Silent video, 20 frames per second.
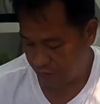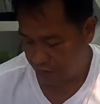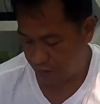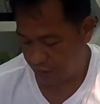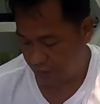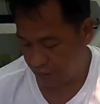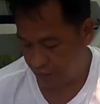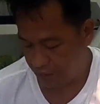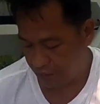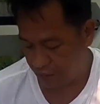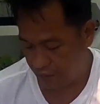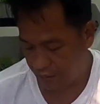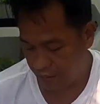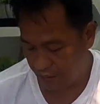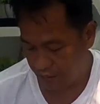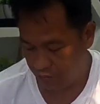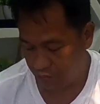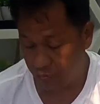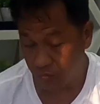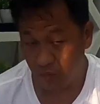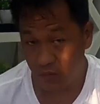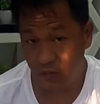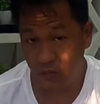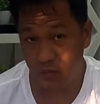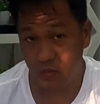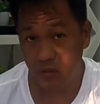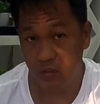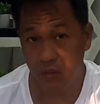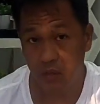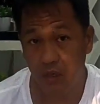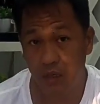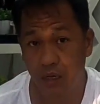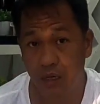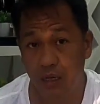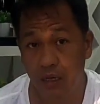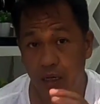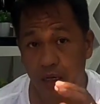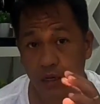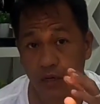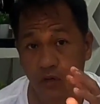uh,
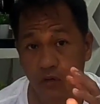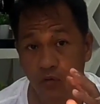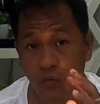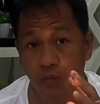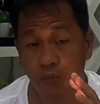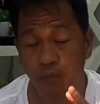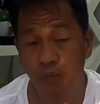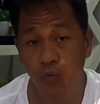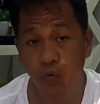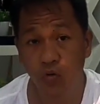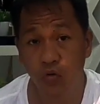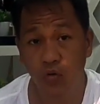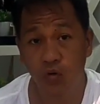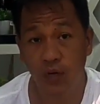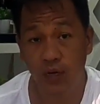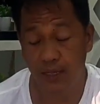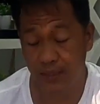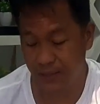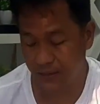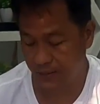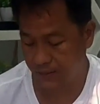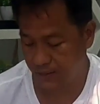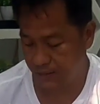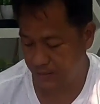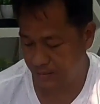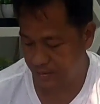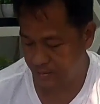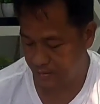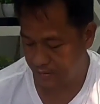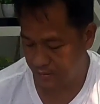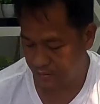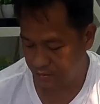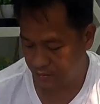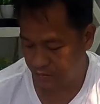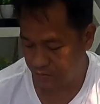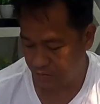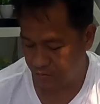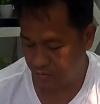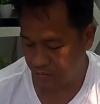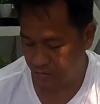uh, gumburo hat.
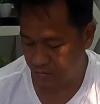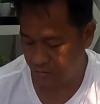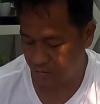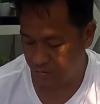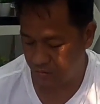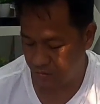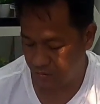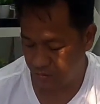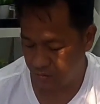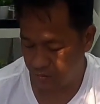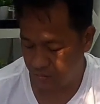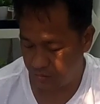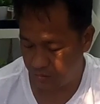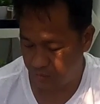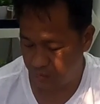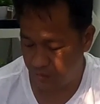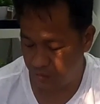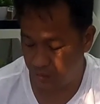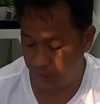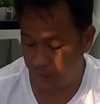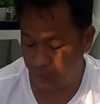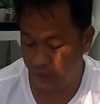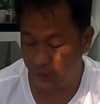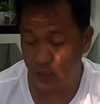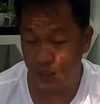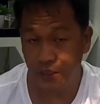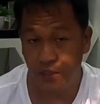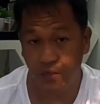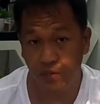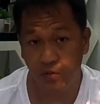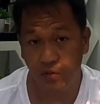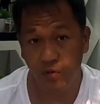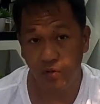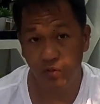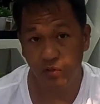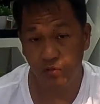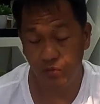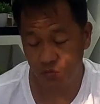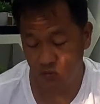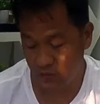So binibigay ito
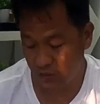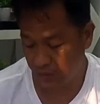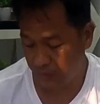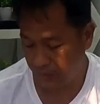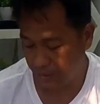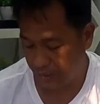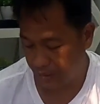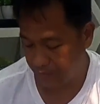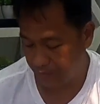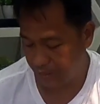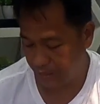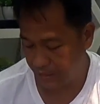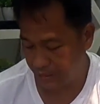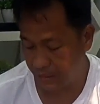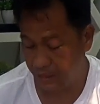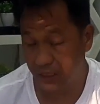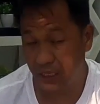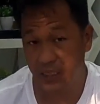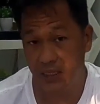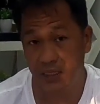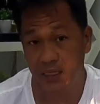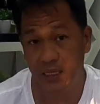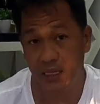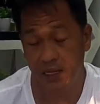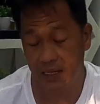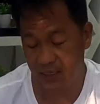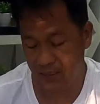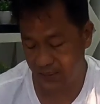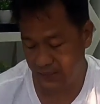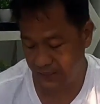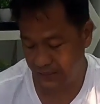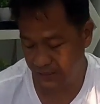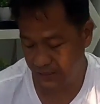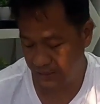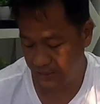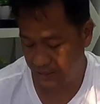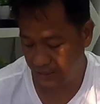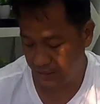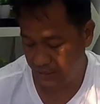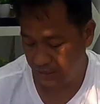sa mga may edad na
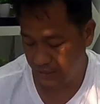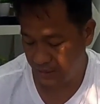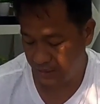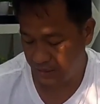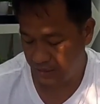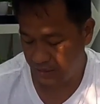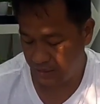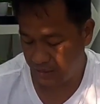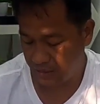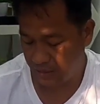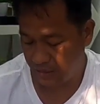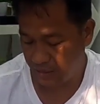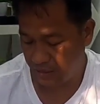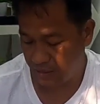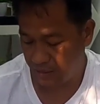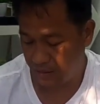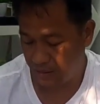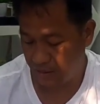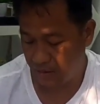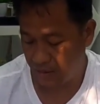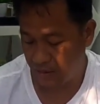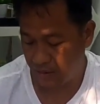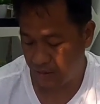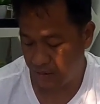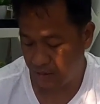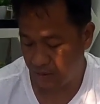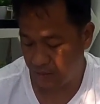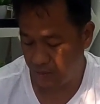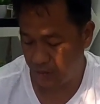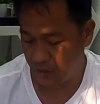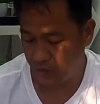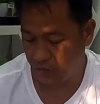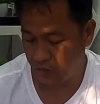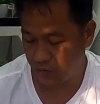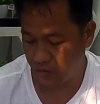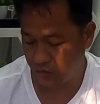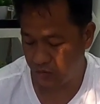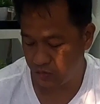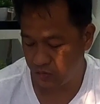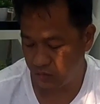uh,
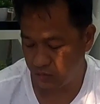manok.